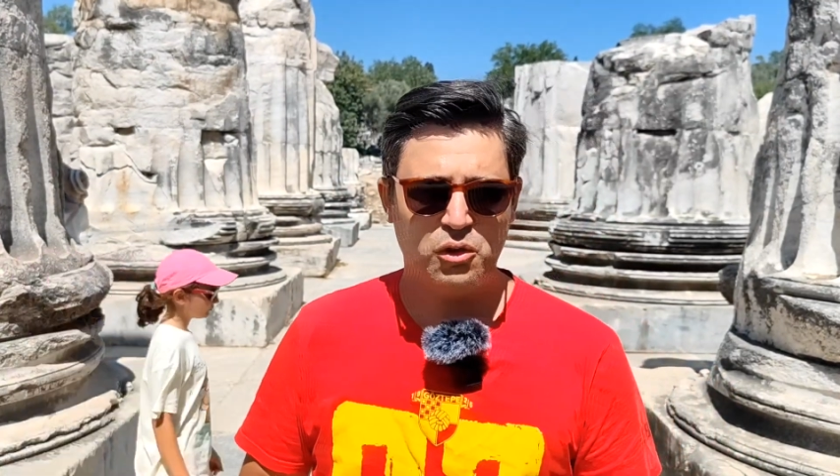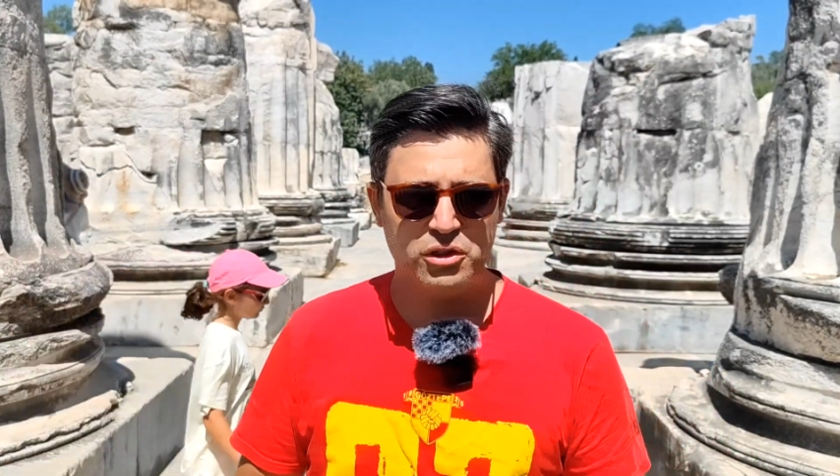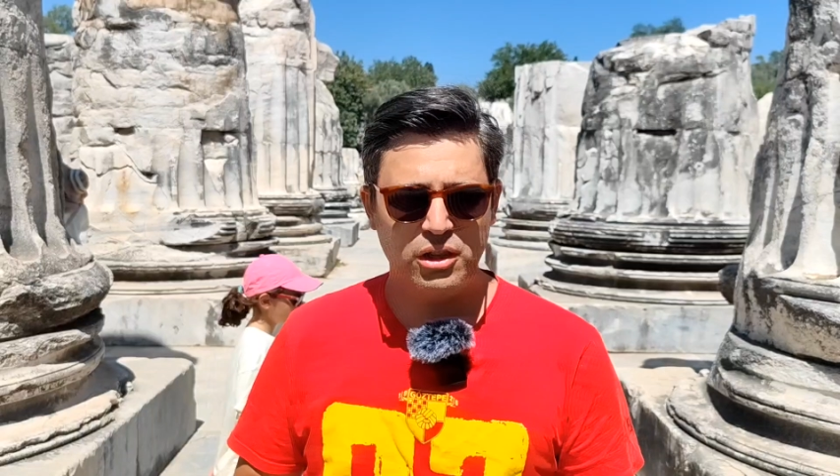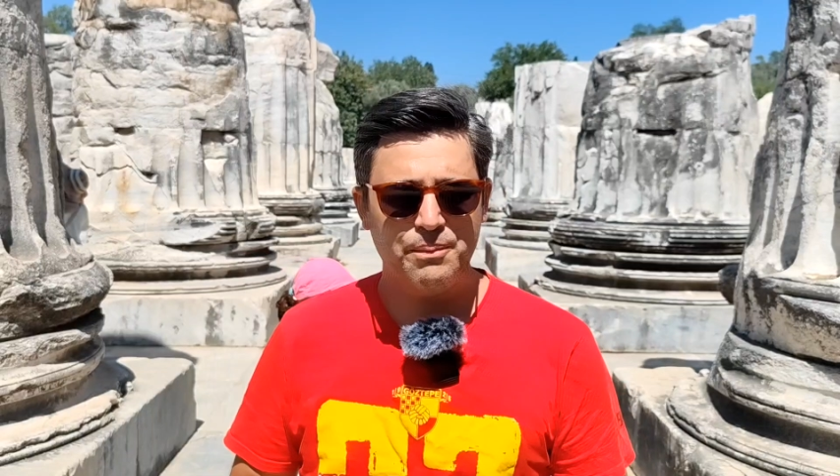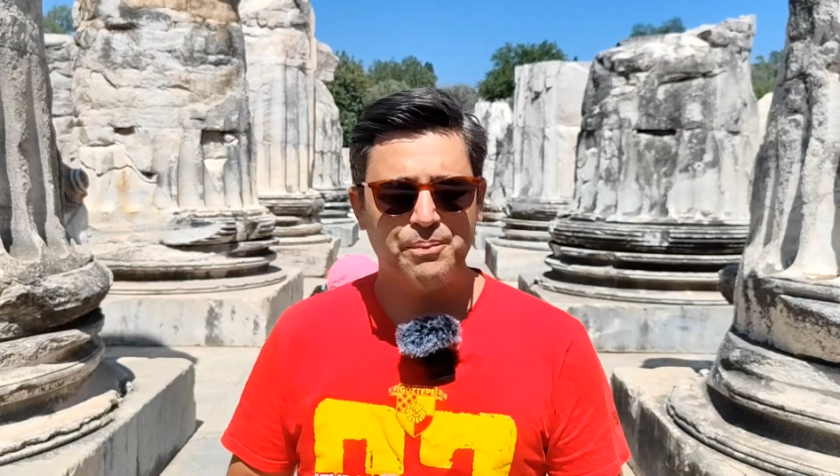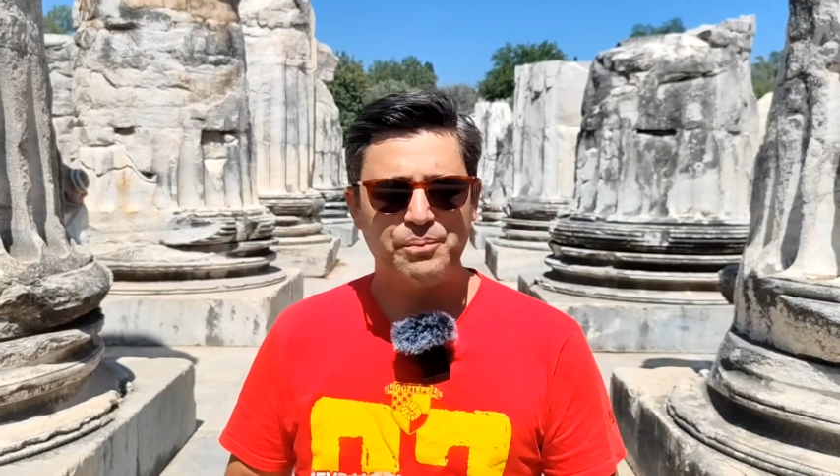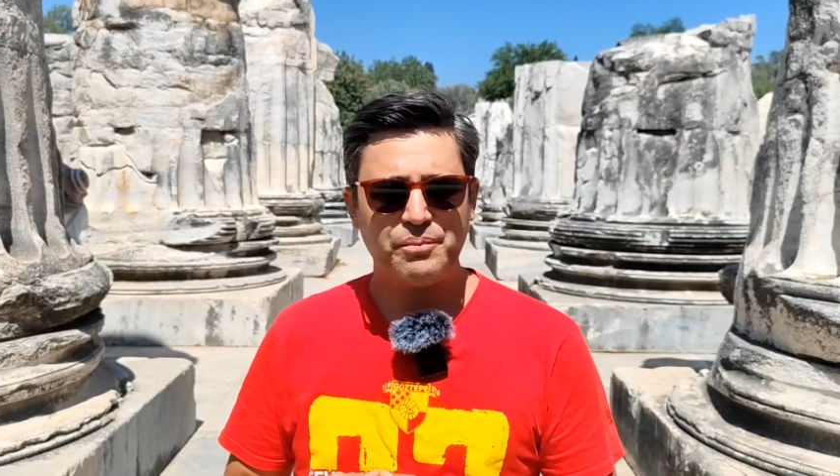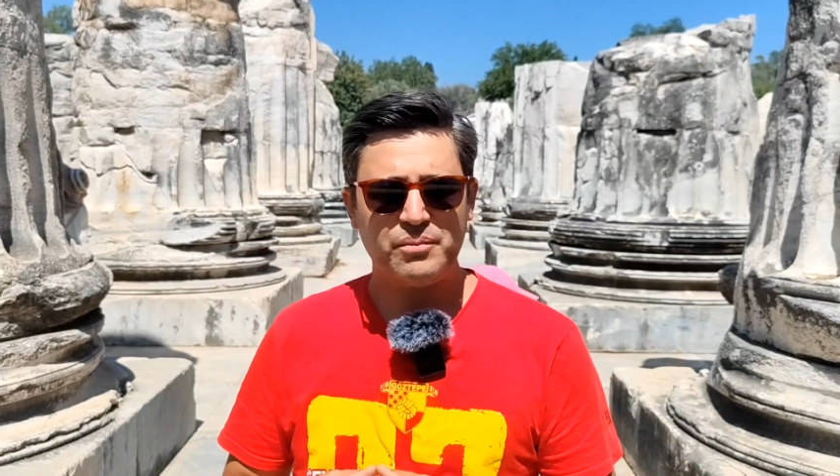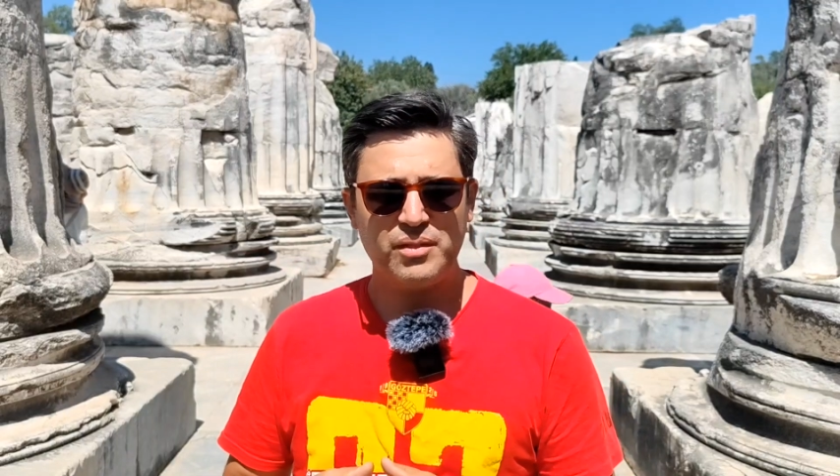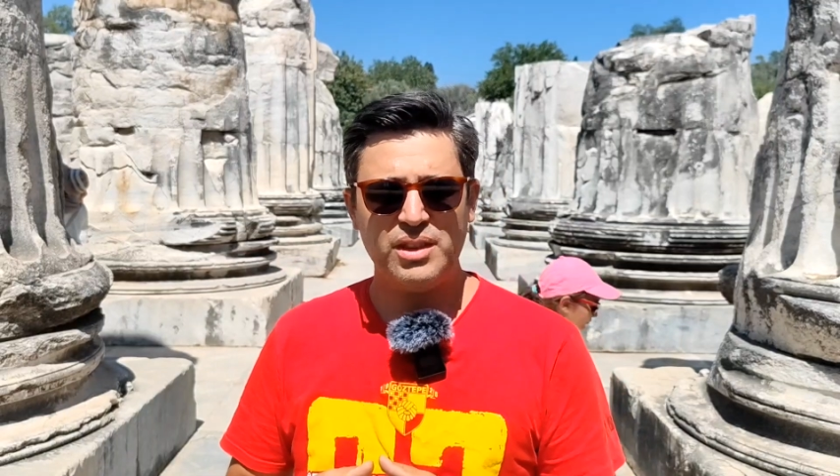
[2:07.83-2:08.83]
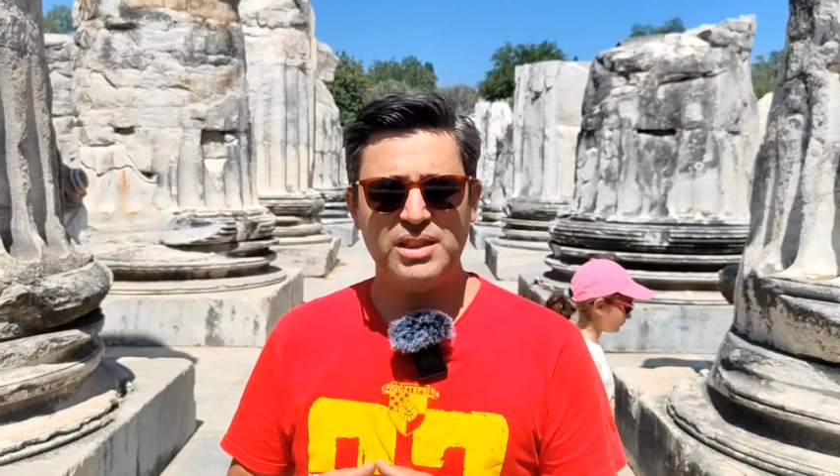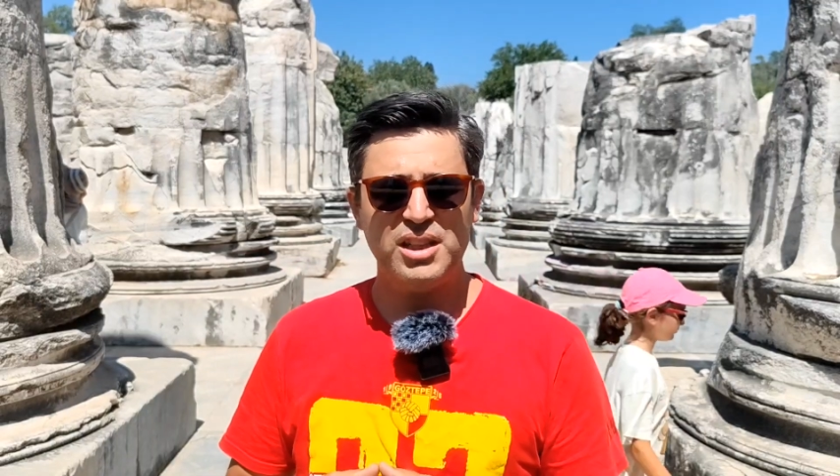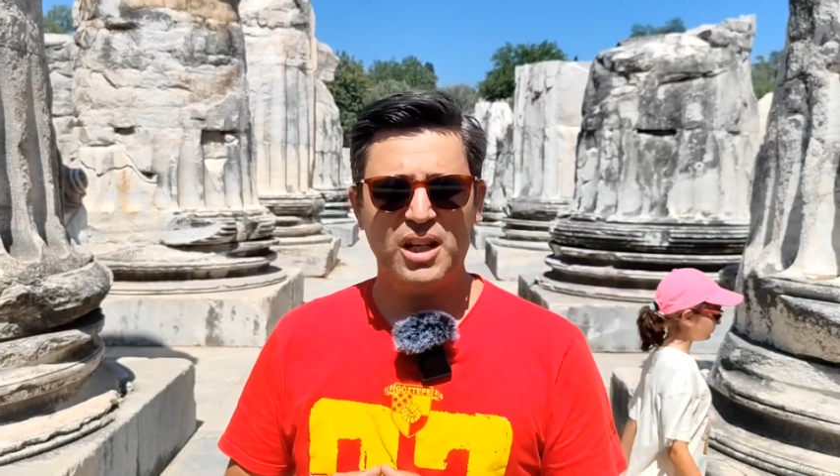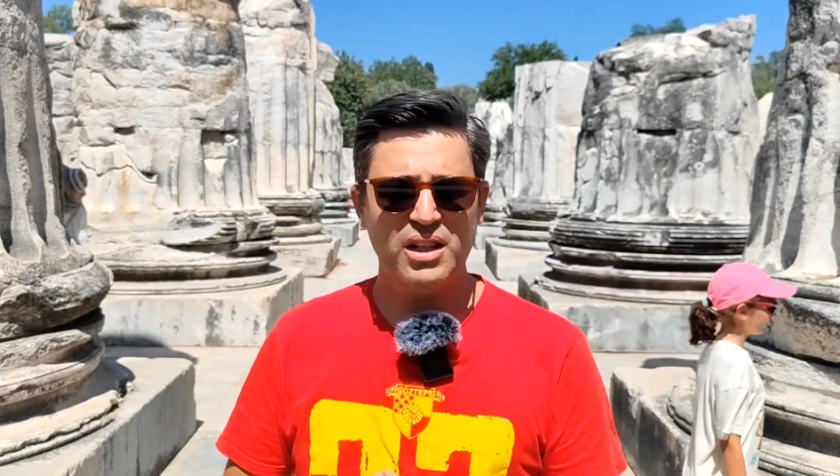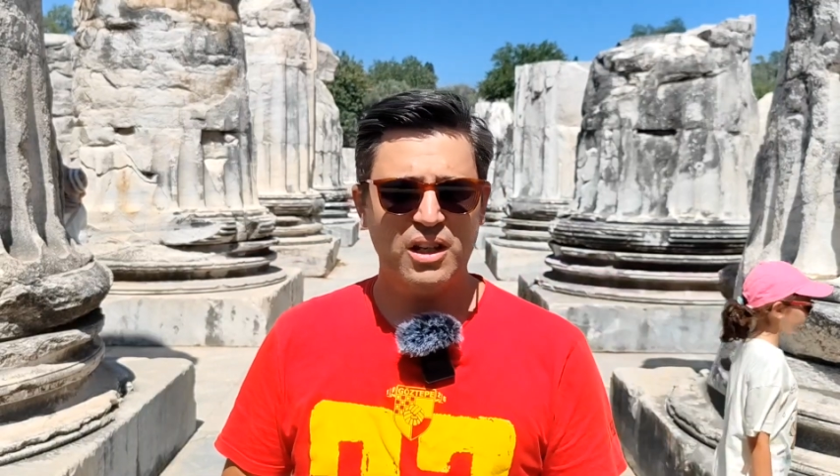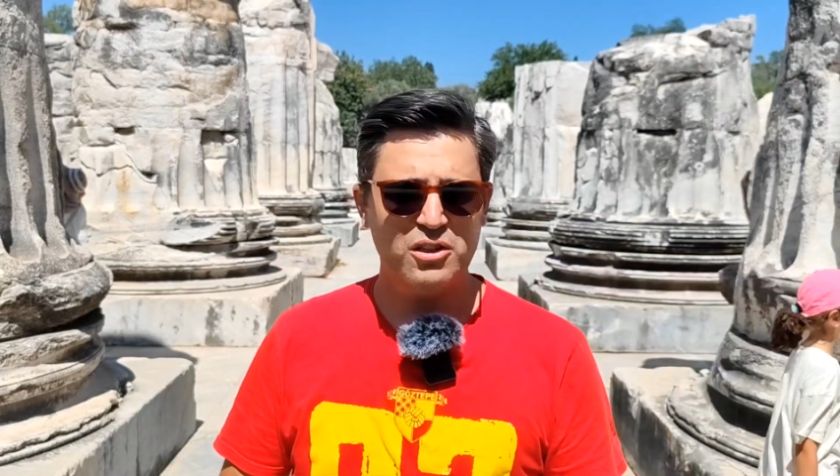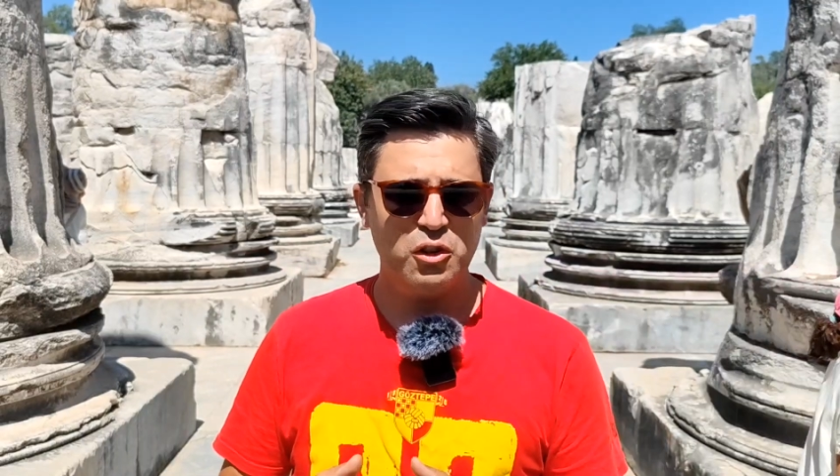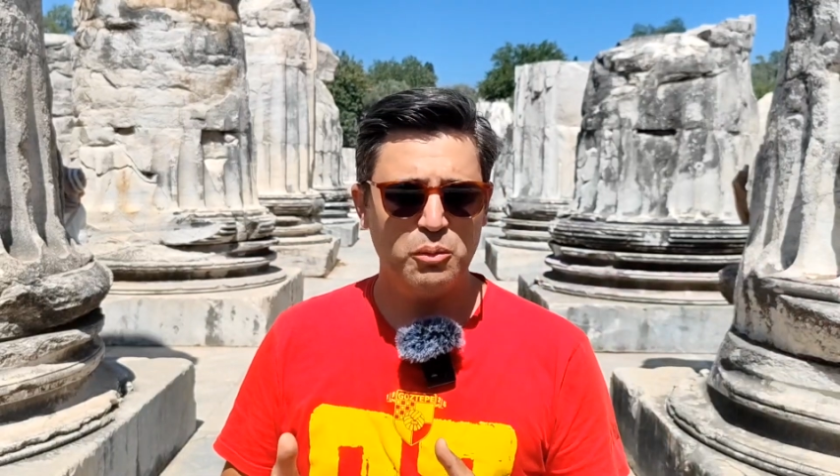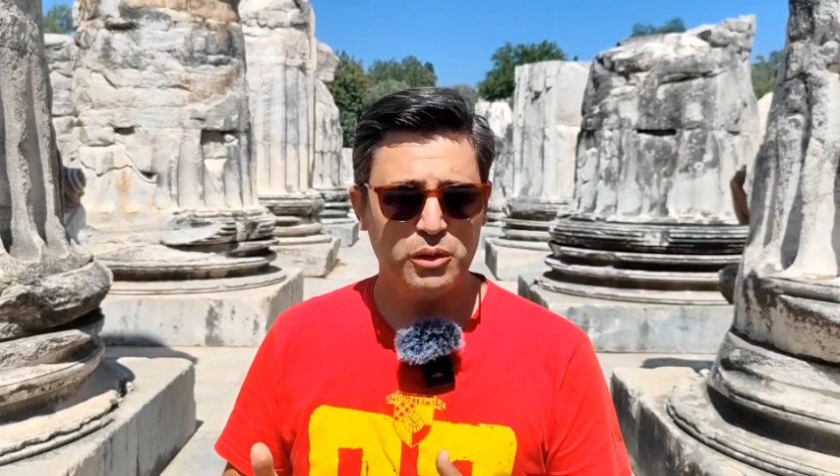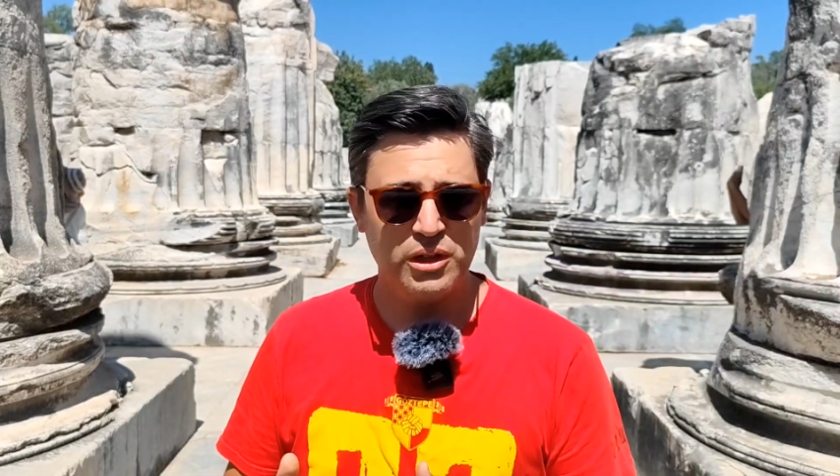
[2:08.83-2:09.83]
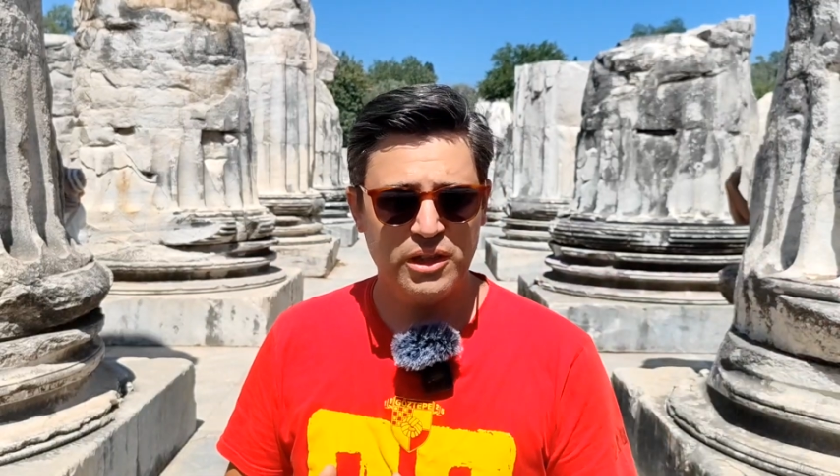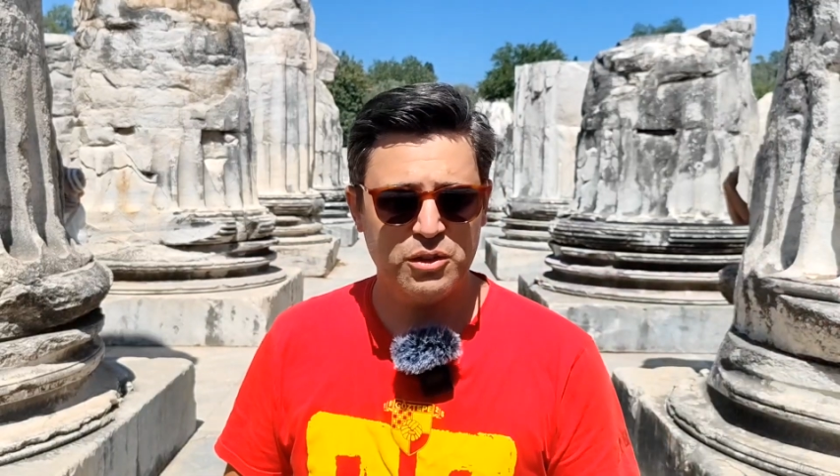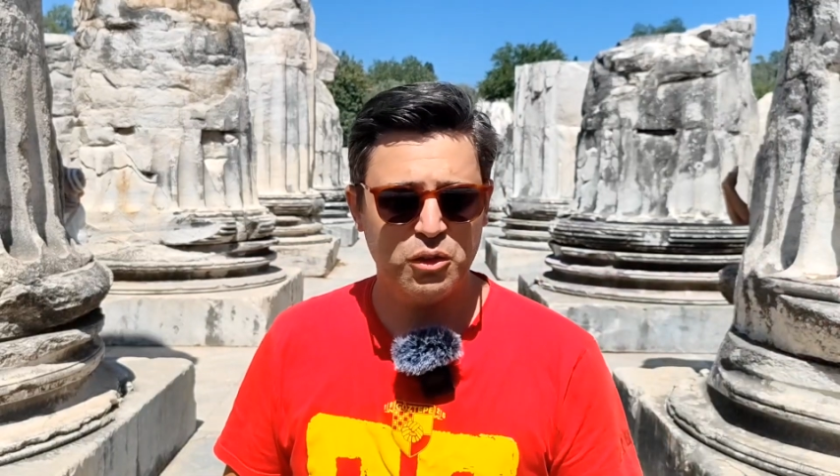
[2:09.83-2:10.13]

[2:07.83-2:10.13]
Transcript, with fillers: Hoca. Çağrı Hoca Ümit'in